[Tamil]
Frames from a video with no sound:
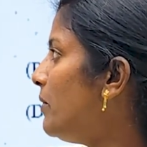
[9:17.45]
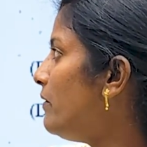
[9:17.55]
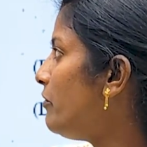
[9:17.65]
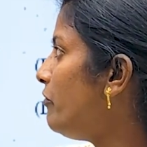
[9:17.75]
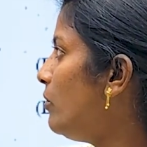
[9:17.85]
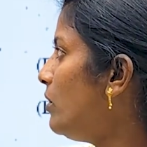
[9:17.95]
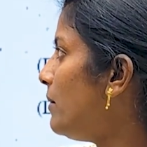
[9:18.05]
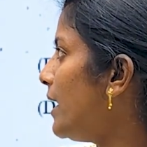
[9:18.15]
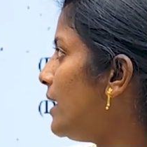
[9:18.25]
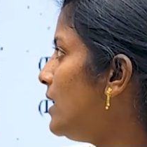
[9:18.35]
பவர் ஃபோர்
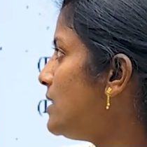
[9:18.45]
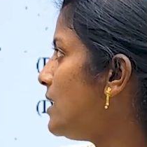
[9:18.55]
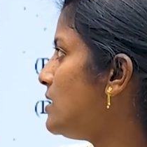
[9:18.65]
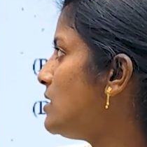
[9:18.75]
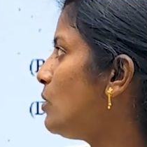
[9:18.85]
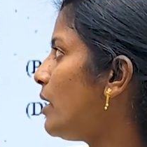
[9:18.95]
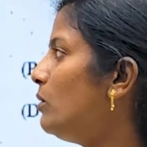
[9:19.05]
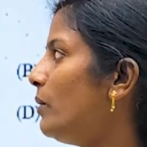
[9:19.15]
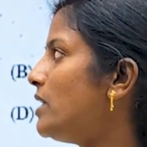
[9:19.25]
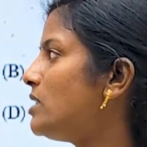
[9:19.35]
மைனஸ் எக்ஸ்
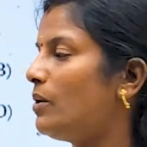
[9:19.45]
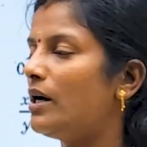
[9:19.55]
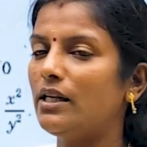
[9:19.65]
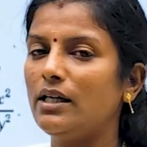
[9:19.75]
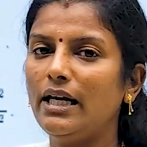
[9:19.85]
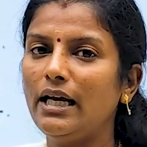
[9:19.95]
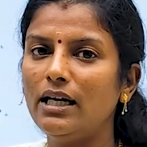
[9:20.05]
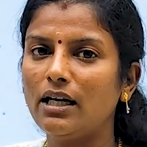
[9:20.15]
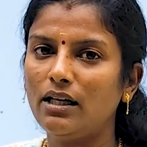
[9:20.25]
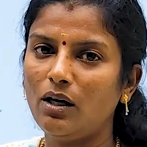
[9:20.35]
ஸ்கொயர்டு ஒய் ஸ்கொயர்டு இருக்குது
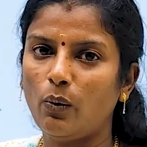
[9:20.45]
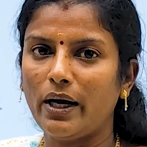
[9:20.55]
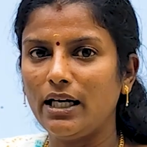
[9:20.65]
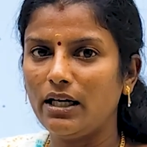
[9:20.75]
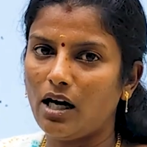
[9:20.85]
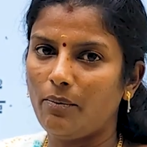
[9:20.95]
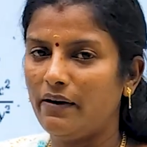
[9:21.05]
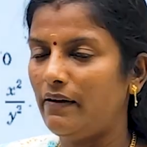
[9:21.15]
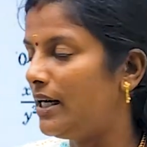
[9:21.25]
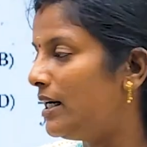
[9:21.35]
இங்கேருந்து நான் ஒய்யை
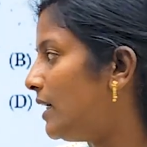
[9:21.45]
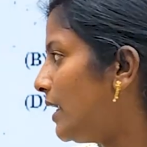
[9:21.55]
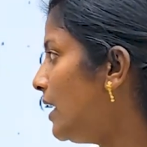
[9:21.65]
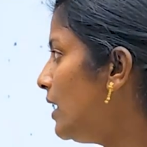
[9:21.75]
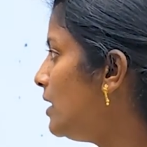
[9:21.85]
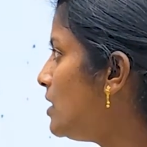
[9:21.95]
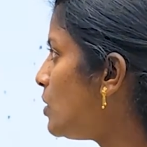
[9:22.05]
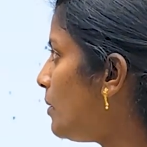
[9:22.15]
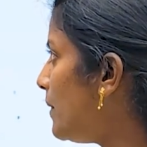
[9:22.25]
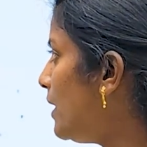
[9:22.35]
காமனாக வெளியே எடுக்கிறேன்
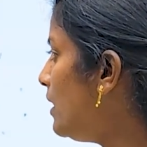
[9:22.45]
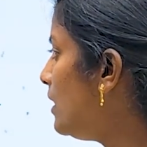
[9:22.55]
ஸோ அப்போ